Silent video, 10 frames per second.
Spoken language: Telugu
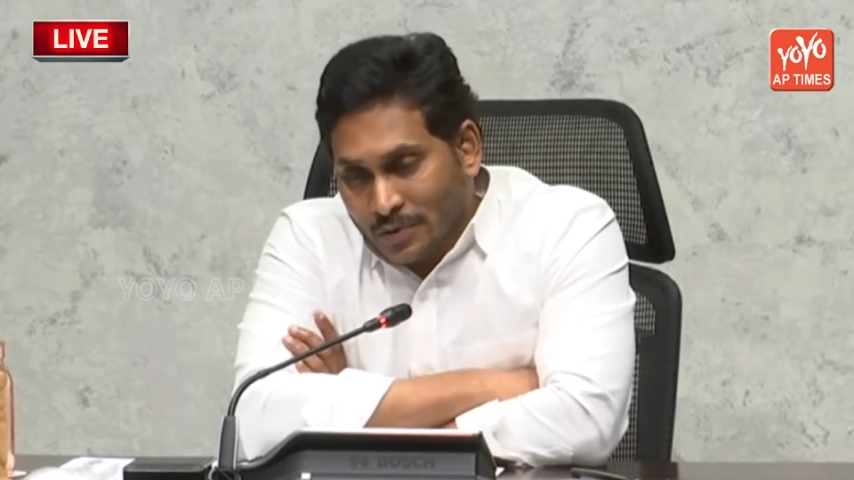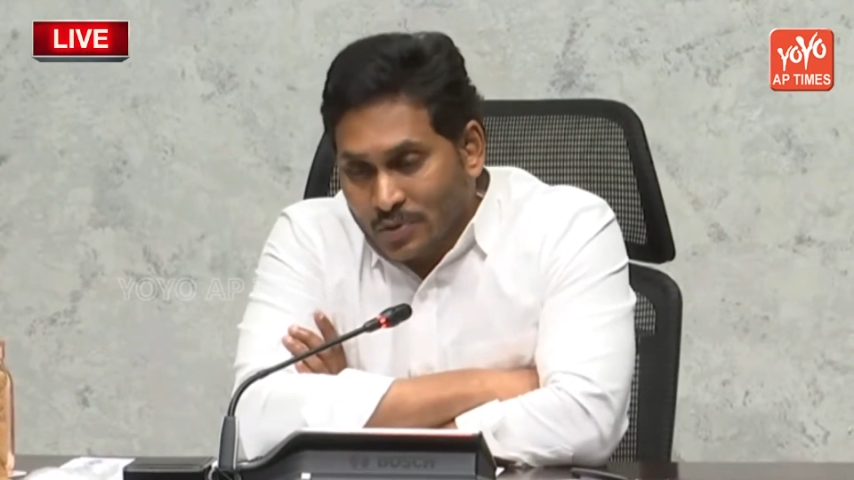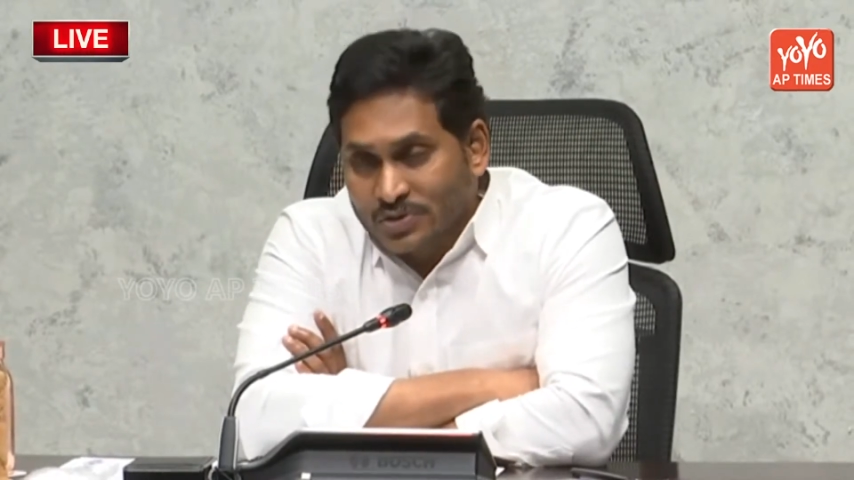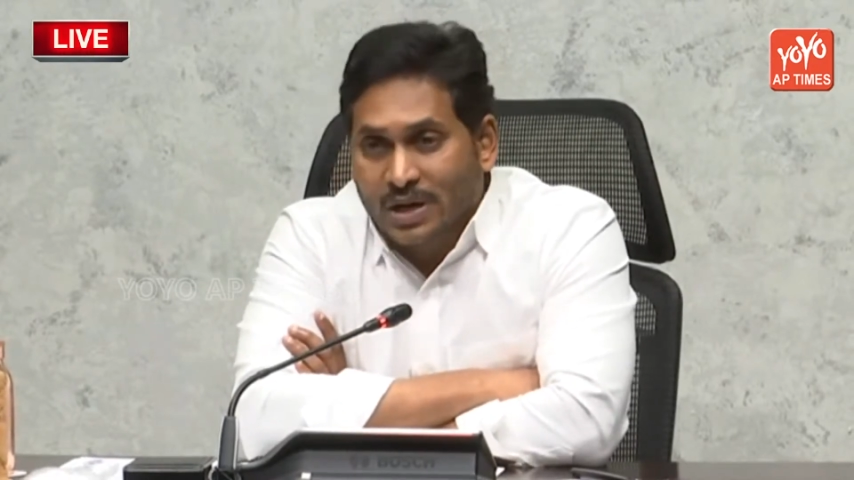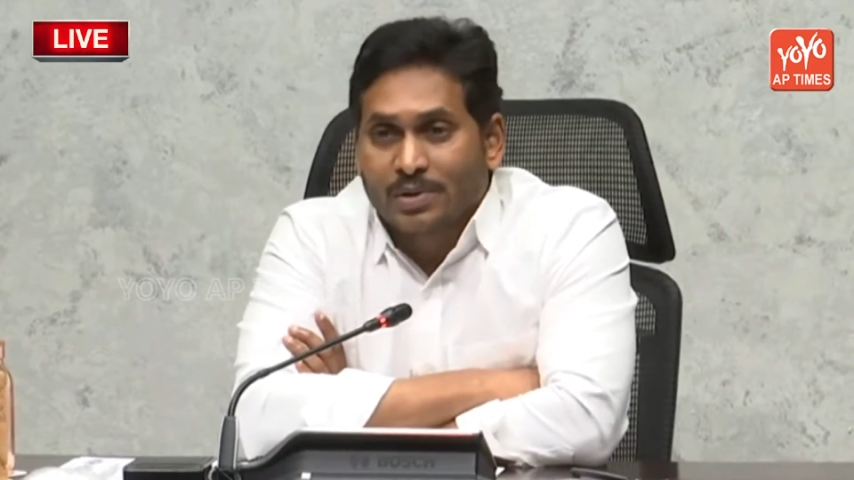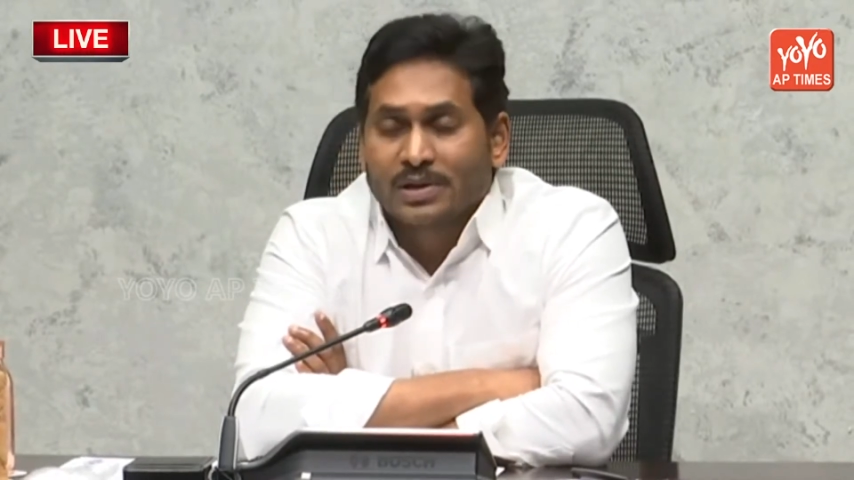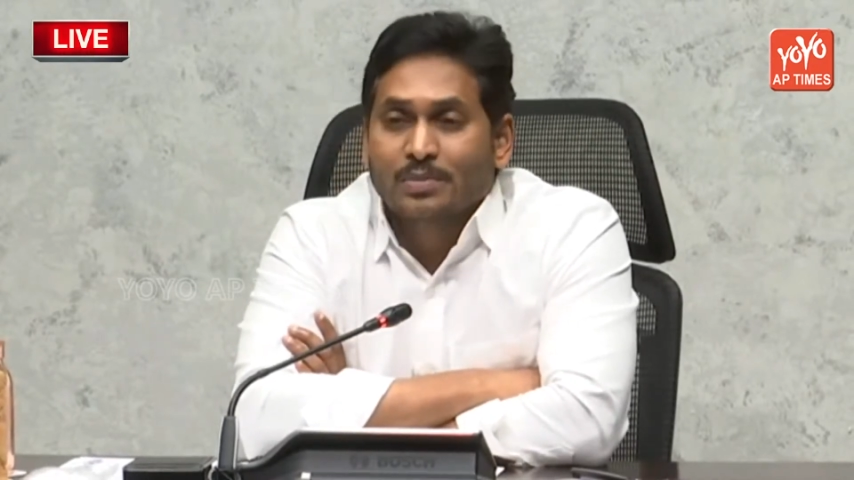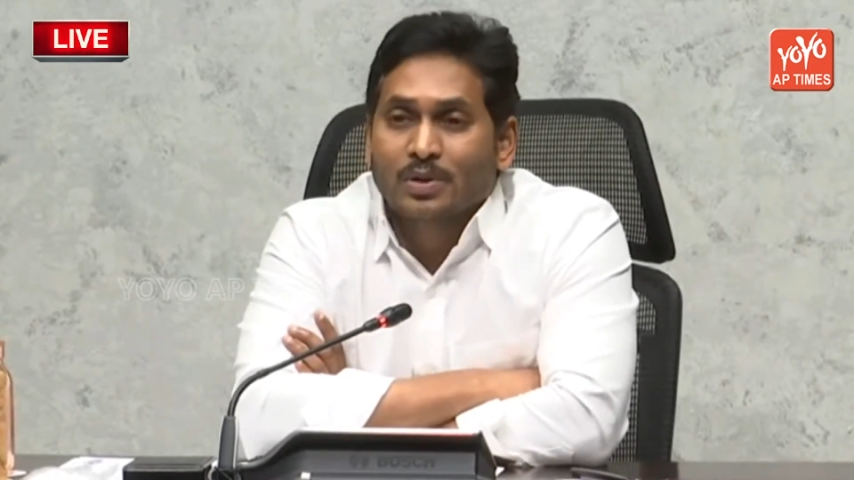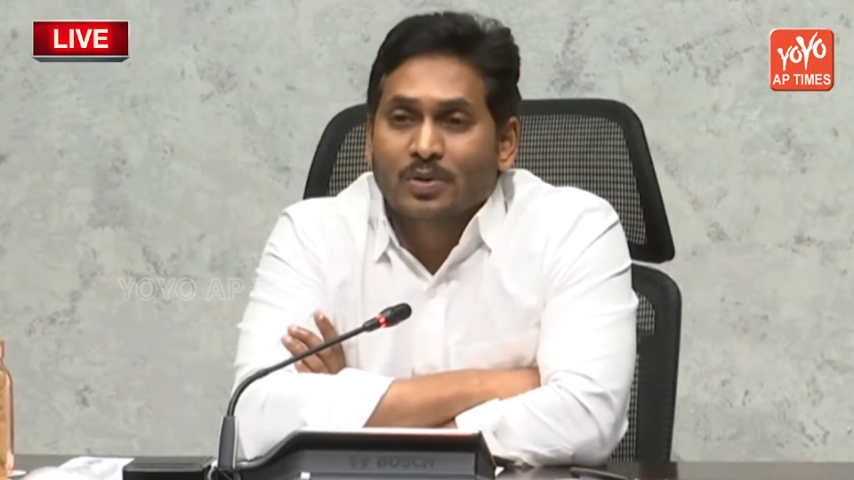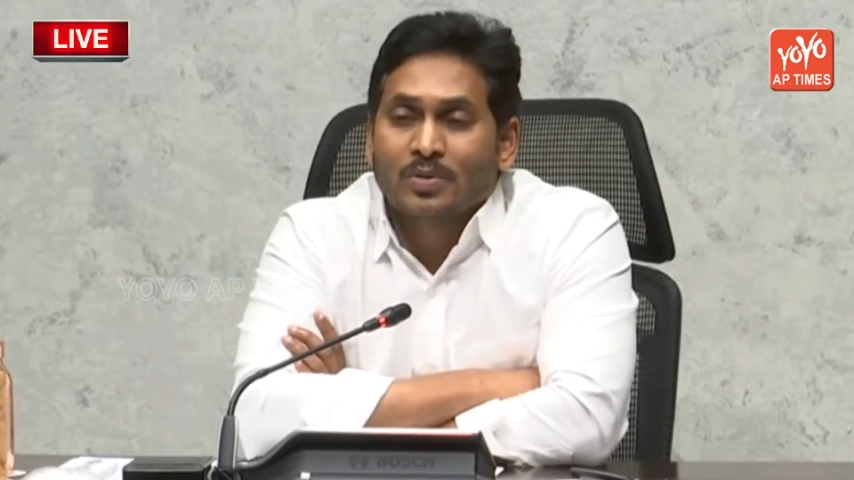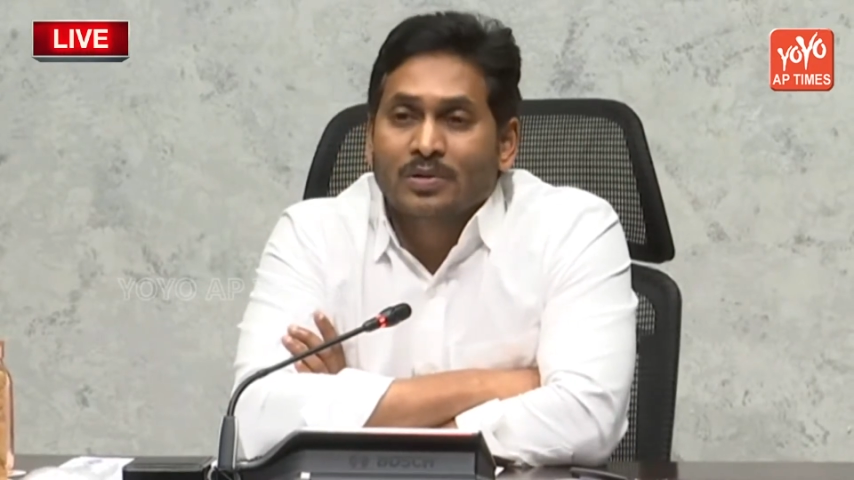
ఫ్లో సమయంలో